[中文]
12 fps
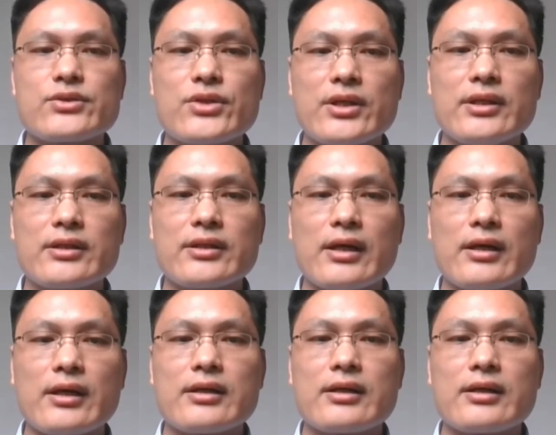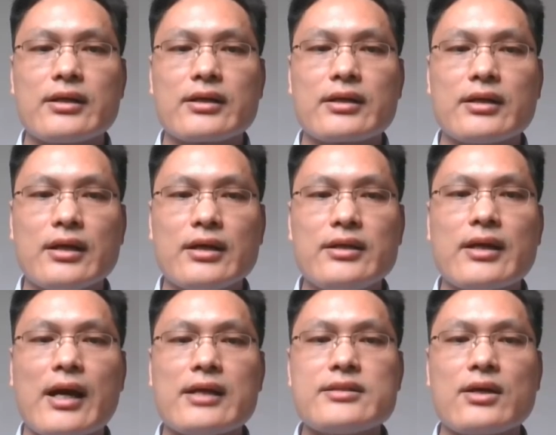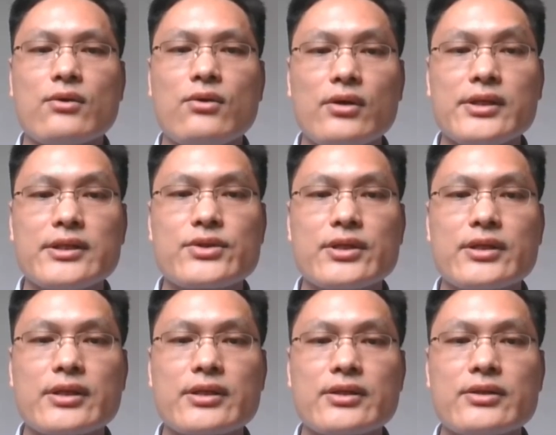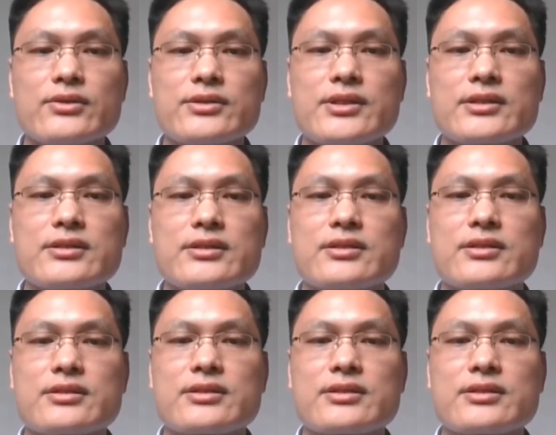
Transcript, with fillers: 如果还不能完全证明自由意志不存在的话，